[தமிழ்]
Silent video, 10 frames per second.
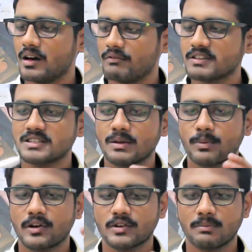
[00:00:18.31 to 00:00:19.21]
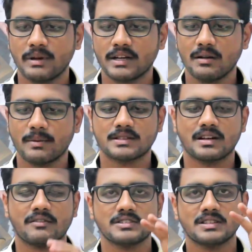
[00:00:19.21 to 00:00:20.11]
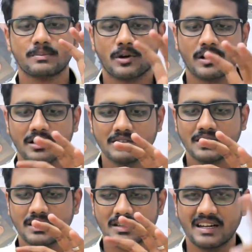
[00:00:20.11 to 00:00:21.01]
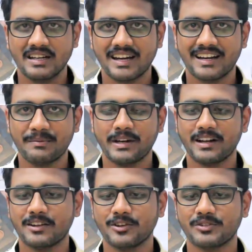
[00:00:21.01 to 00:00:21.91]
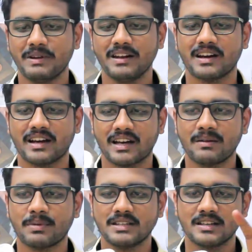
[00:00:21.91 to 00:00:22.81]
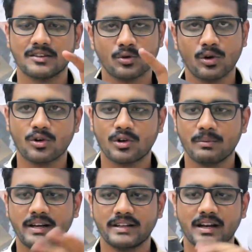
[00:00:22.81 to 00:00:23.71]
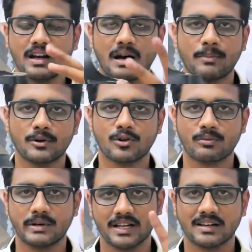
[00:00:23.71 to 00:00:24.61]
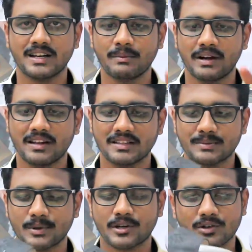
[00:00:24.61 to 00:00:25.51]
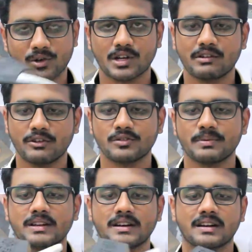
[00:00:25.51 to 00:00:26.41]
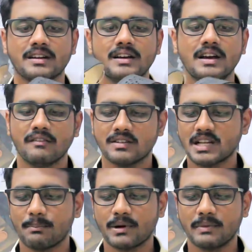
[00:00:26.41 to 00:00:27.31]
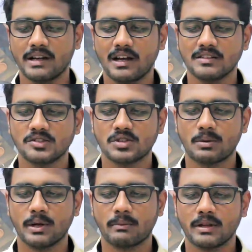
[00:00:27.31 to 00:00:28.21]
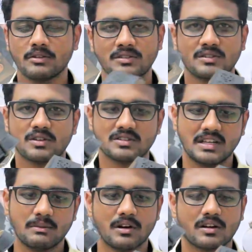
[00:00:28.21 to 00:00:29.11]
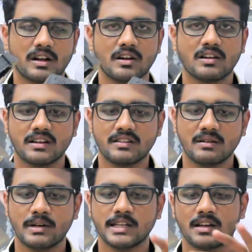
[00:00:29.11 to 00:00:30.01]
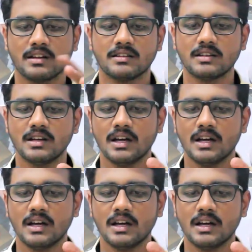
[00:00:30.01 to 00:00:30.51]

ஃபஸ்ட் இந்த ப்ராடக்ட்டோட மெட்டீரியல் பார்த்துலாம் ஃபஸ்ட் இந்த ப்ராடக்ட்டில் வந்து ரெண்டே ரெண்டு மெட்டீரியல் தான் யூஸ் பண்ணியிருக்காங்க என்னென்னு பார்த்தீங்கன்னா சோலுக்கு ஒரு மெட்டீரியல் அப்பருக்கு ஒரு மெட்டீரியல் ரெண்டு மெட்டீரியல் தான் இந்த ப்ராடக்ட் டோட்டலாகவே யூஸ் பண்ணியிருக்காங்க ஃபஸ்ட் அப்பர் மெட்டீரியல் எடுத்துக்கிட்டோம் அப்படின்னா இது வந்து ஒரு ஸ்டேபிள் ரெகுலர் ரெக்ஸின் மெட்டீரியல் இது